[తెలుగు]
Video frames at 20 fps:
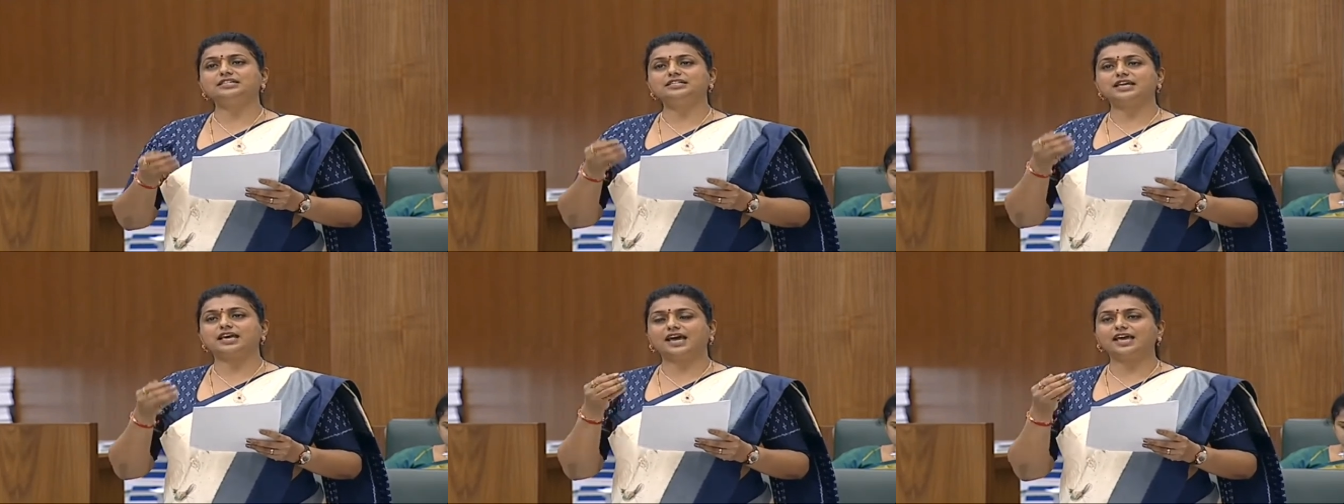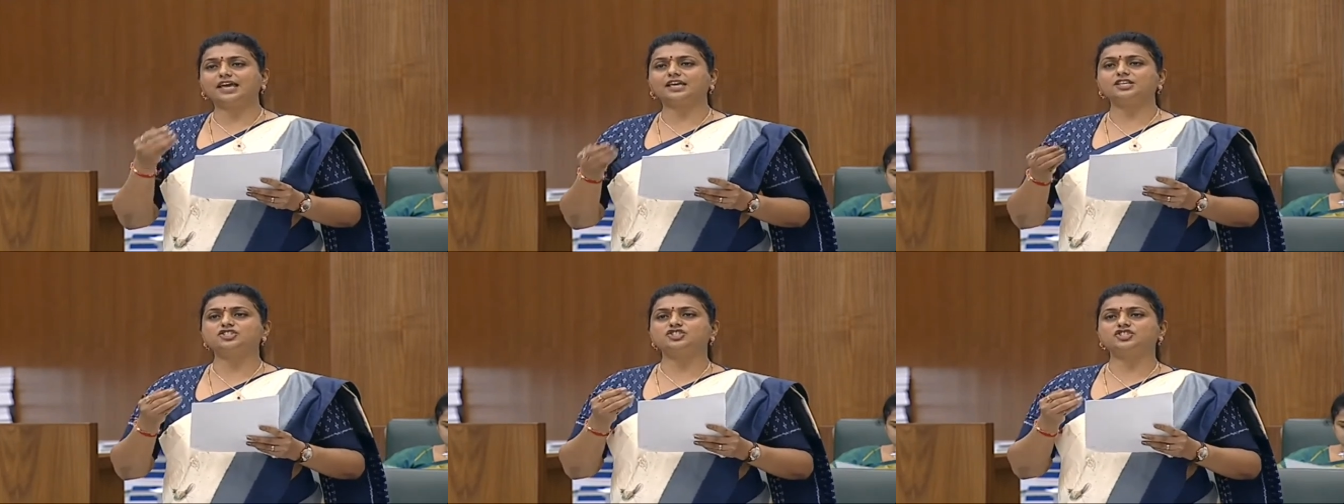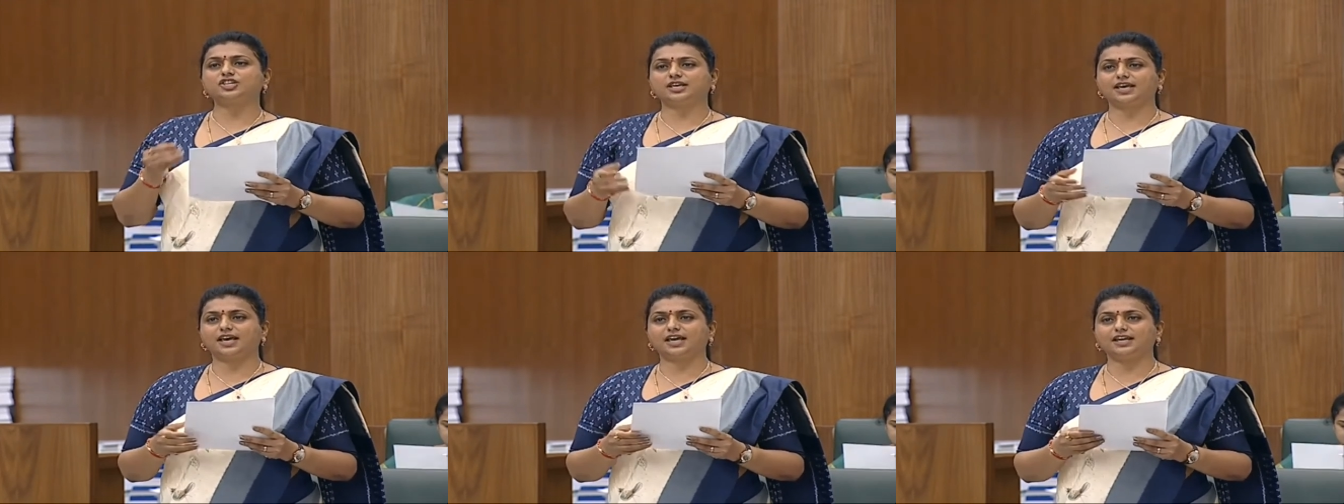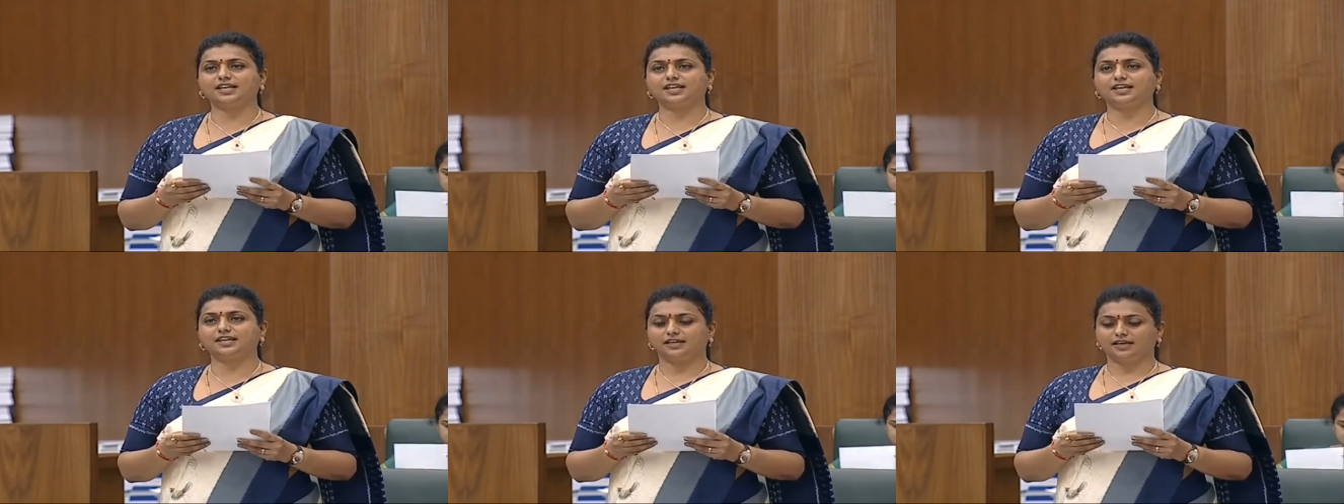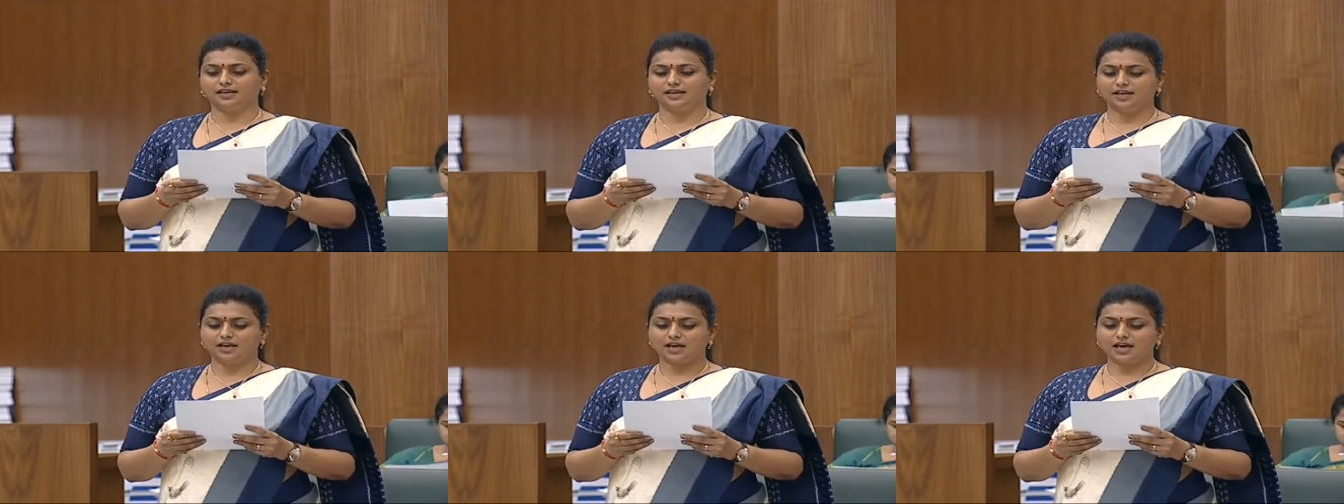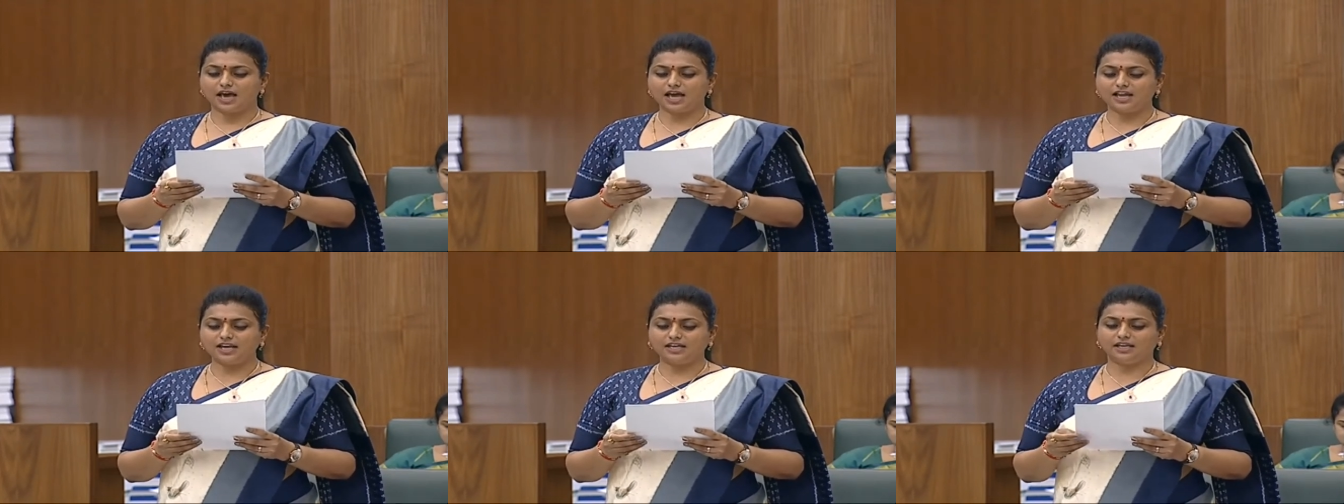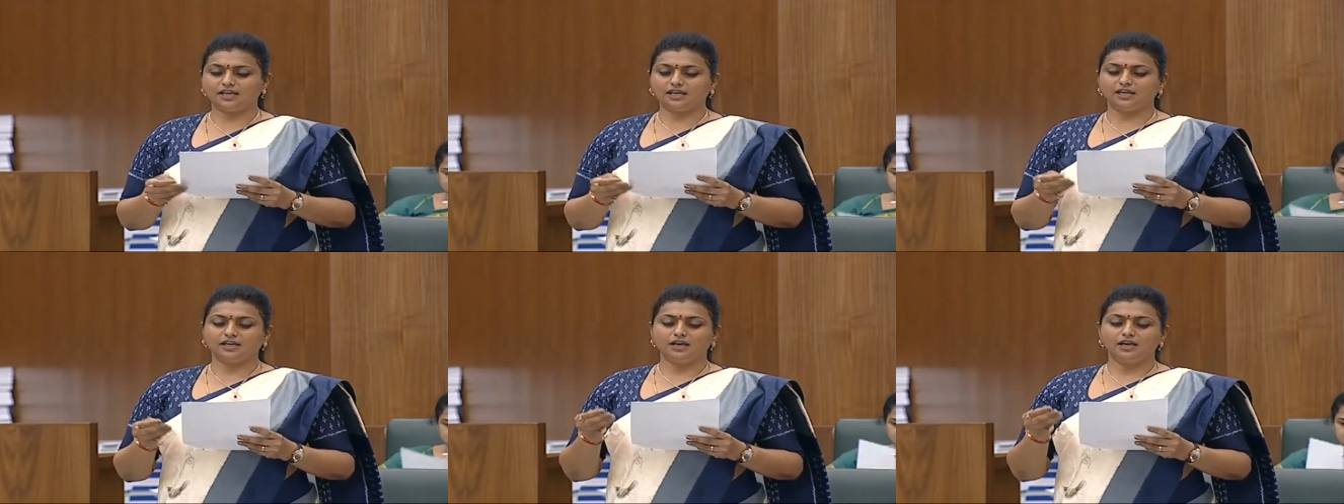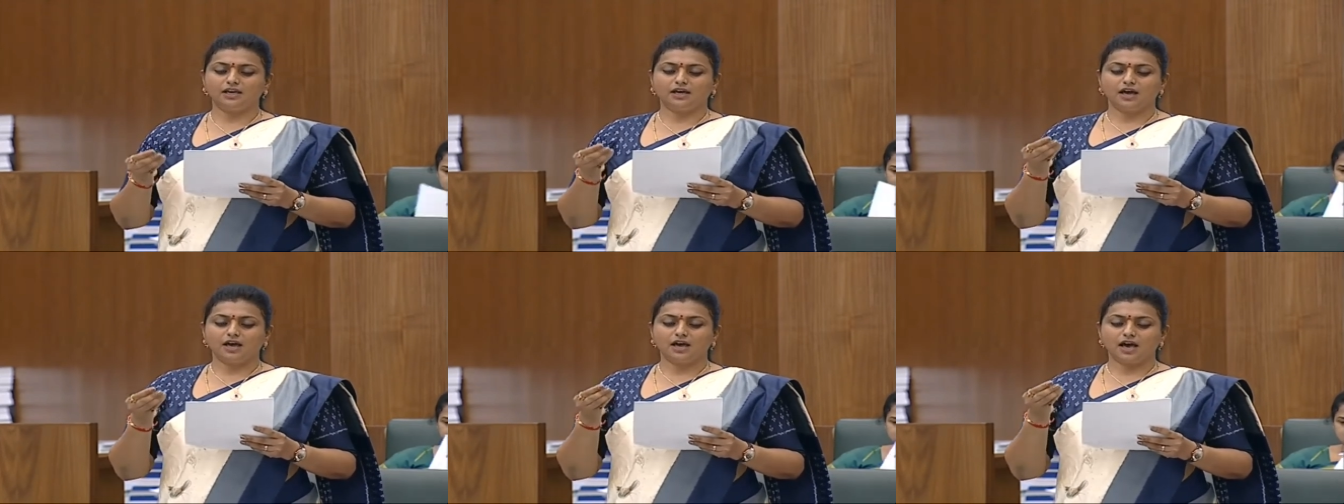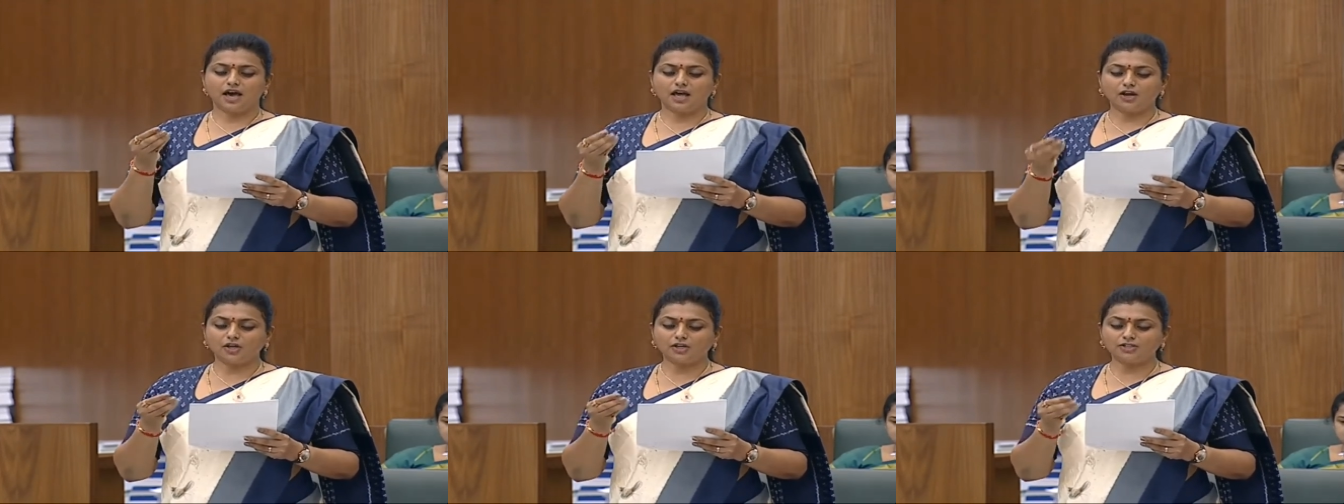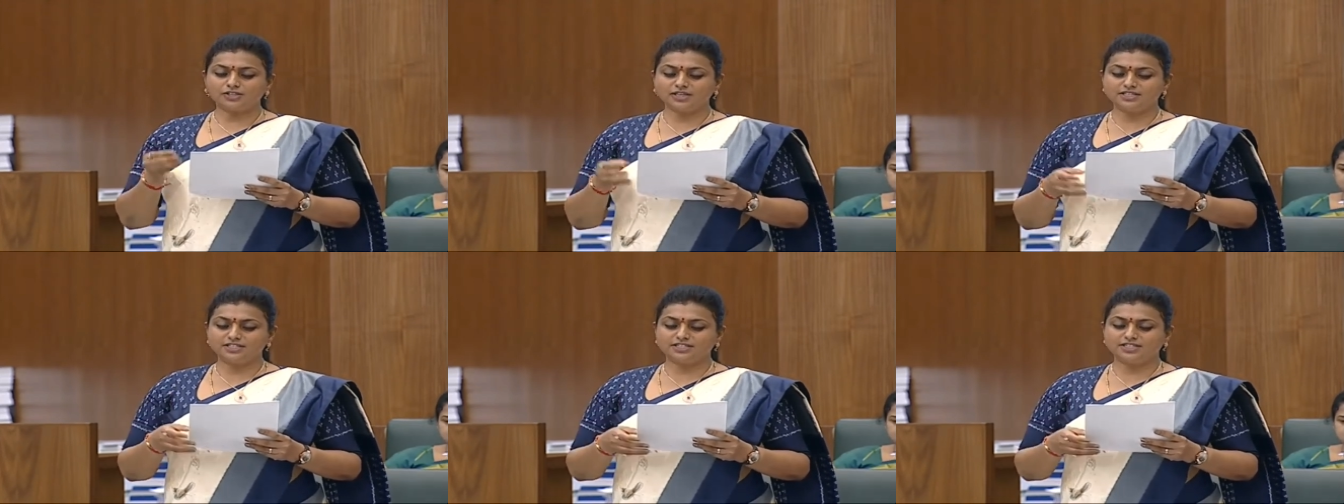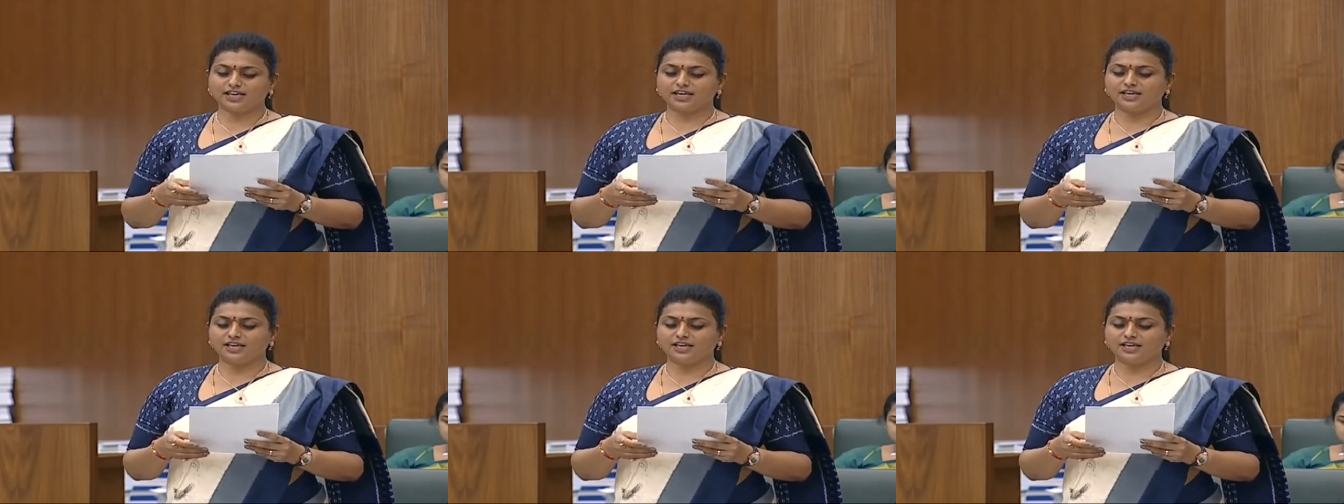న్యాయం చేయాలి అని ఆలోచించే